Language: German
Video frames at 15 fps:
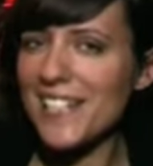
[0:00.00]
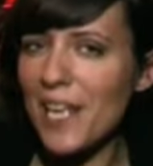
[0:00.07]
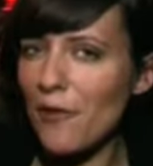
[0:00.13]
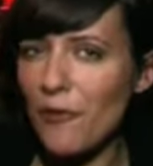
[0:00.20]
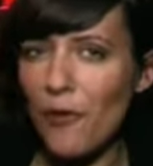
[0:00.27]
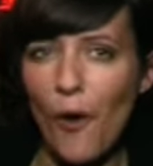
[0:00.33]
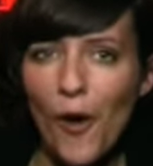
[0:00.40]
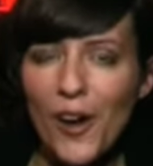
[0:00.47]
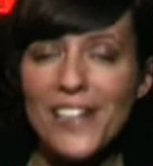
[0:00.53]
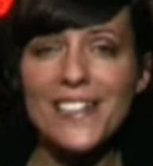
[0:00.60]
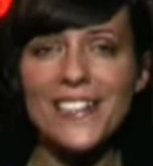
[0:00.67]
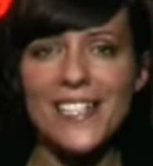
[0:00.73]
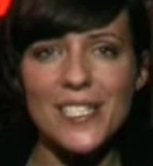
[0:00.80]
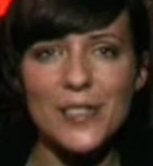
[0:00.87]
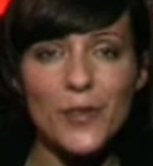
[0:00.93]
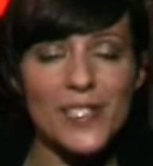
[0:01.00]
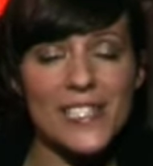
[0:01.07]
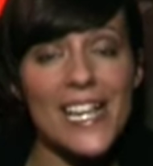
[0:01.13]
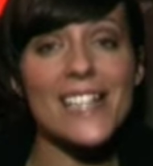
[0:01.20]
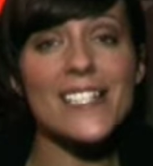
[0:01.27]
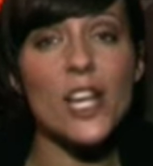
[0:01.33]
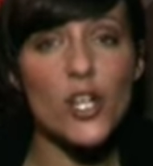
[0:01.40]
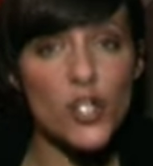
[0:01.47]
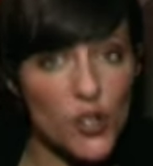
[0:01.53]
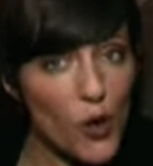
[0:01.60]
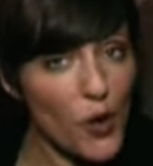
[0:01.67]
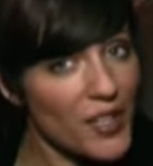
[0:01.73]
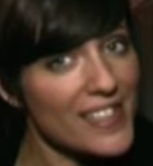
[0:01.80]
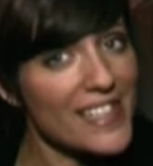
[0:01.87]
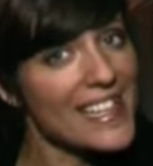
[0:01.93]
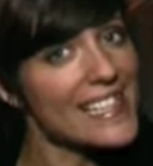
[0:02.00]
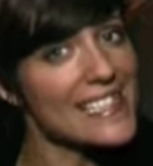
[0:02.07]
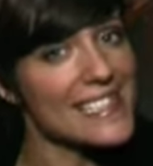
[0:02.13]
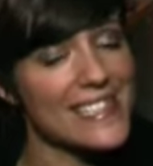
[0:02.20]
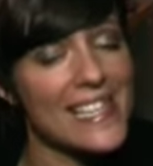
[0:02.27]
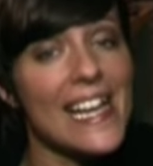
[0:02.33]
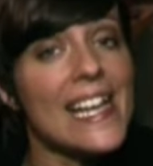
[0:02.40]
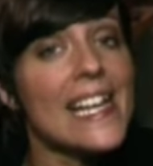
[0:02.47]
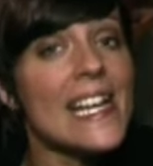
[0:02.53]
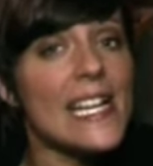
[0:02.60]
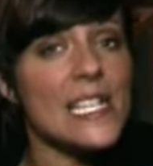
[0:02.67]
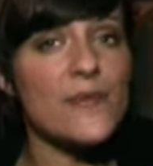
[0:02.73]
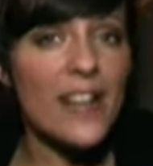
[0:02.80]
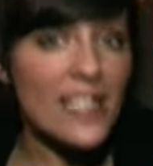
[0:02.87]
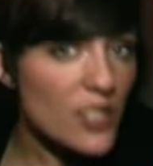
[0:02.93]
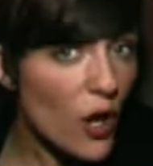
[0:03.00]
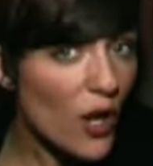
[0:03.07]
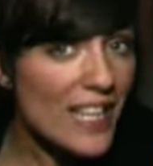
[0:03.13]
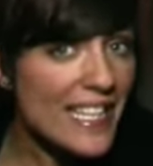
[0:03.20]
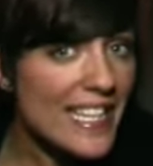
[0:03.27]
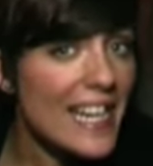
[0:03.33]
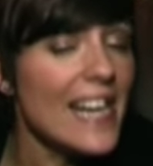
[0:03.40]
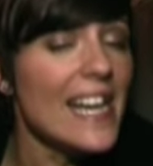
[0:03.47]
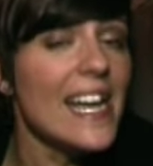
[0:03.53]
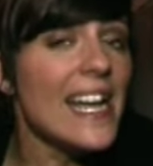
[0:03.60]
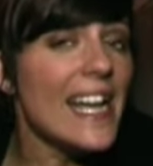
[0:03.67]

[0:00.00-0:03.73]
sehr freundlichen und sehr, sehr schönen Dresden. Es war toll hier.